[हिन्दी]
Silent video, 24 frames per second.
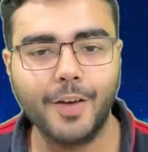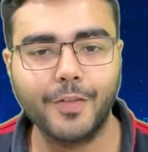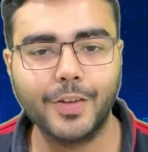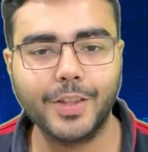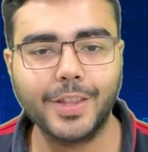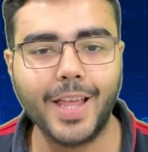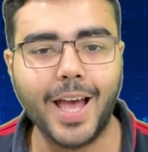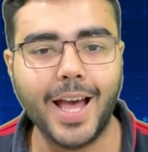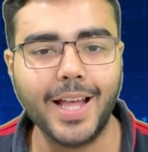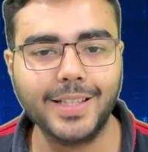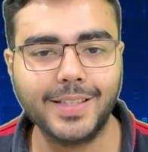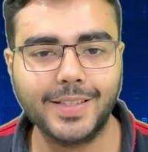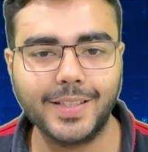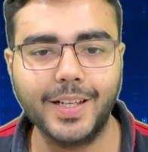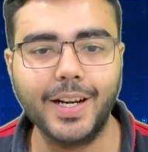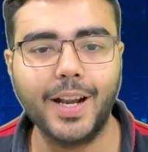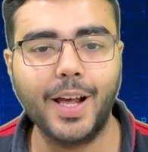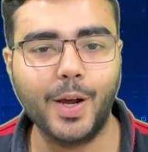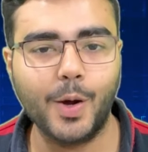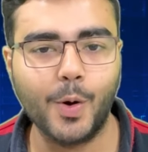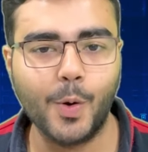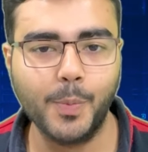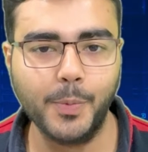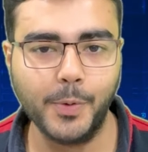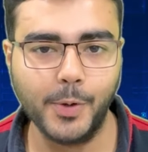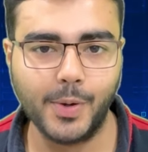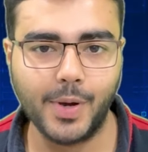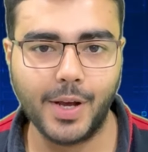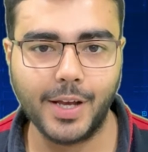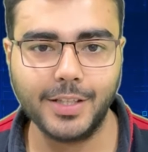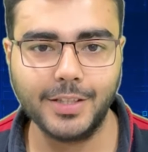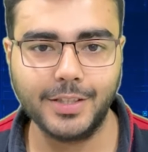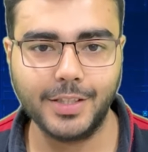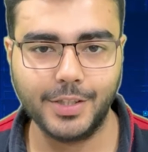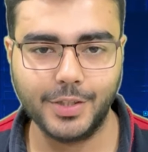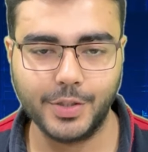विद दैट सेड आई होप यू
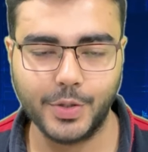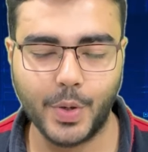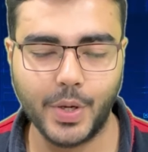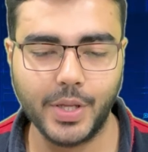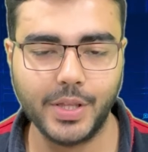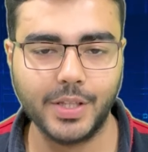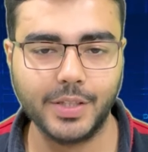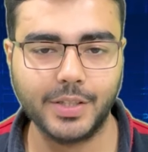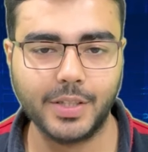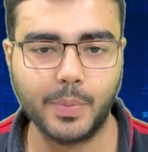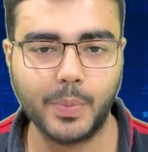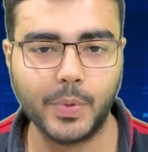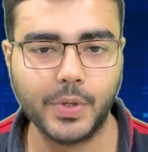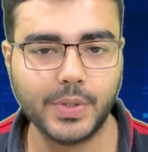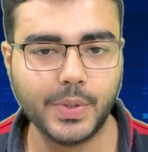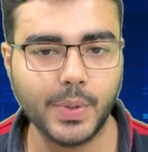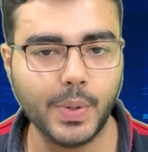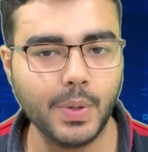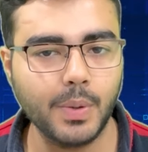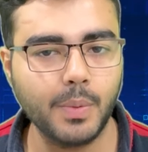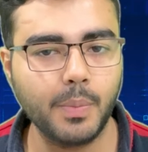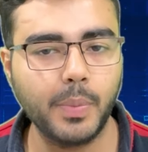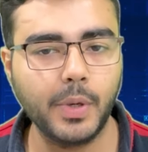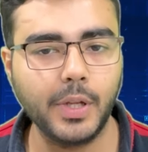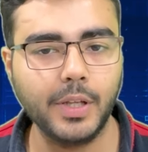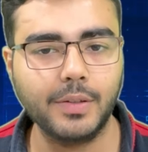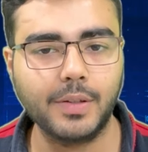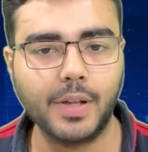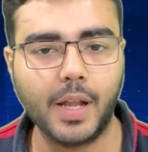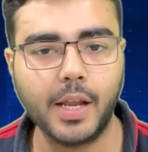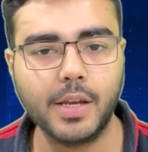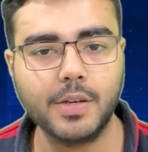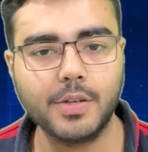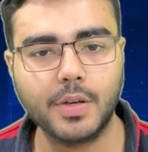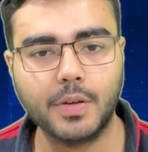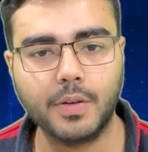गाइस एंजॉय दिस एपिसोड प्लीज
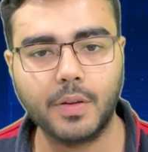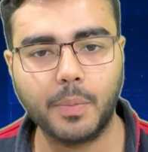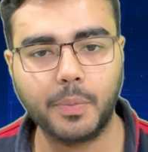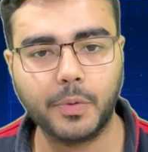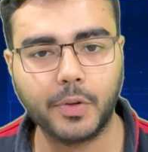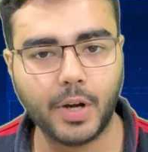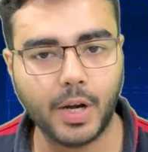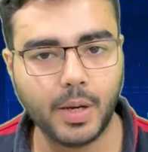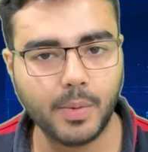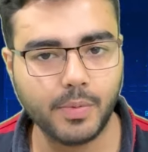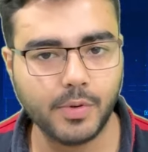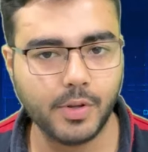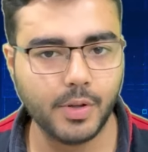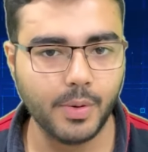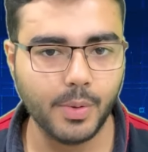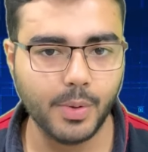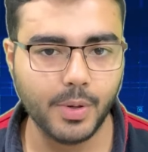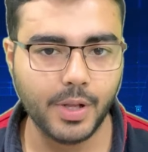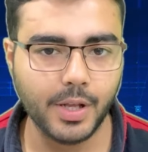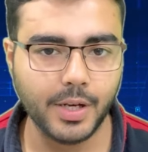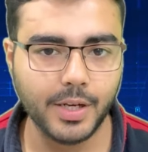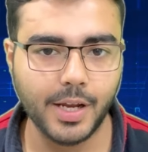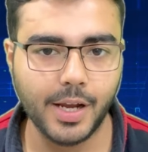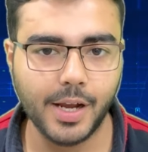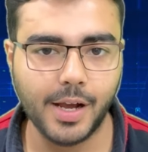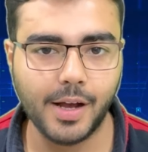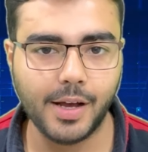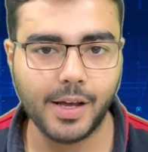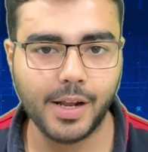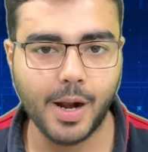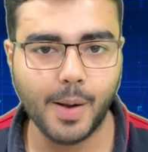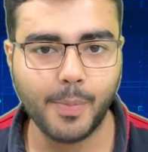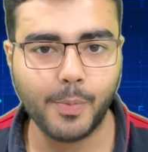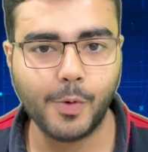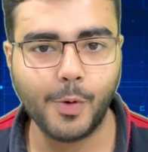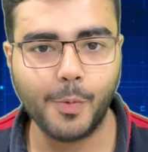लाइक शेयर सब्सक्राइब जरूर करिएगा अगर
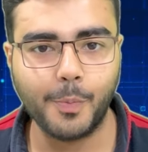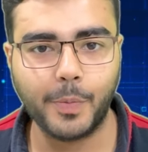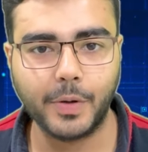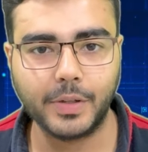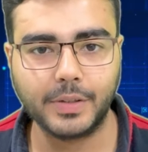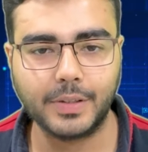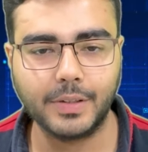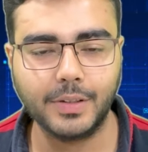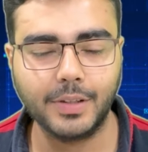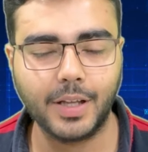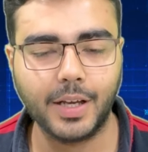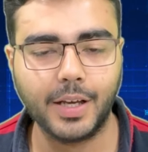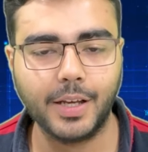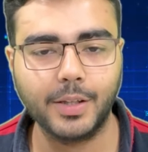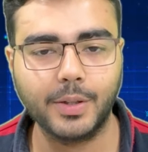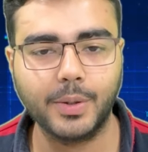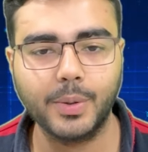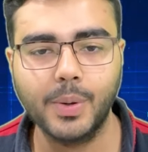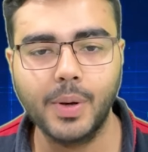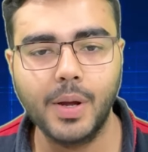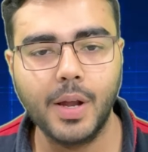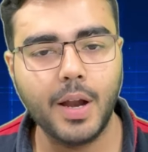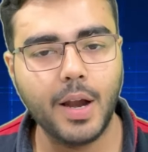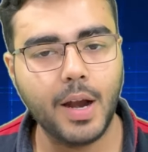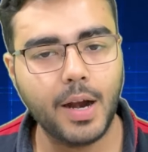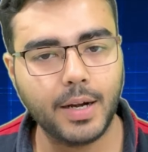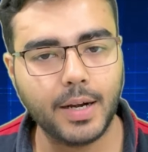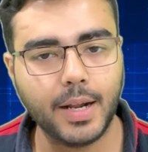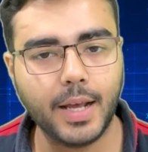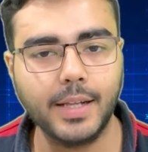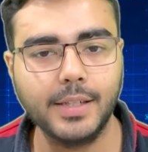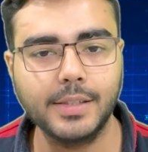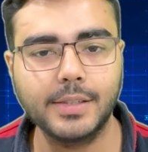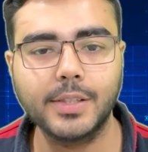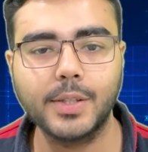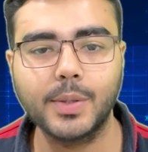आपको पसंद आया तो एंड आई
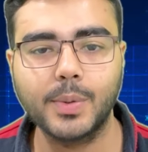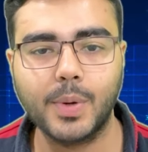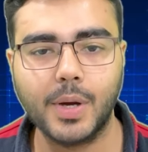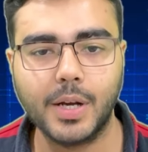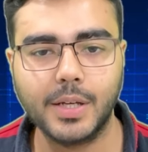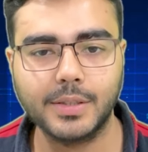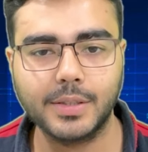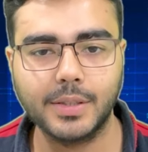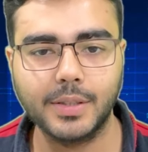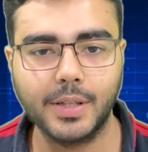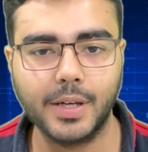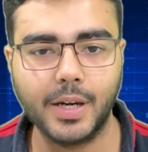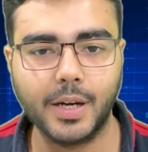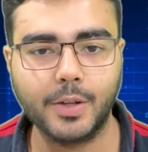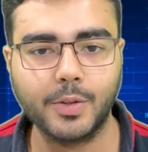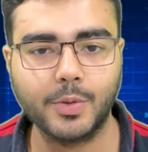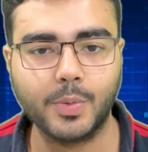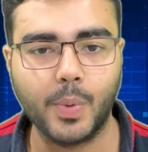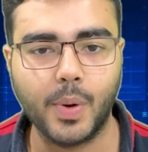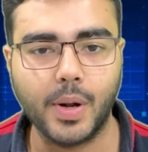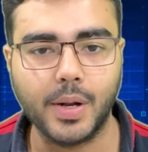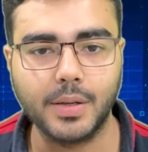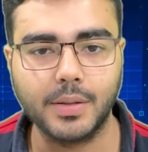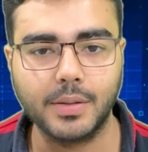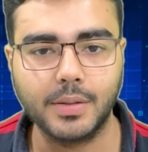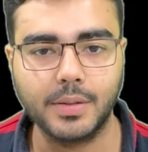विल सी यू गाइस इन द नेक्स्ट वन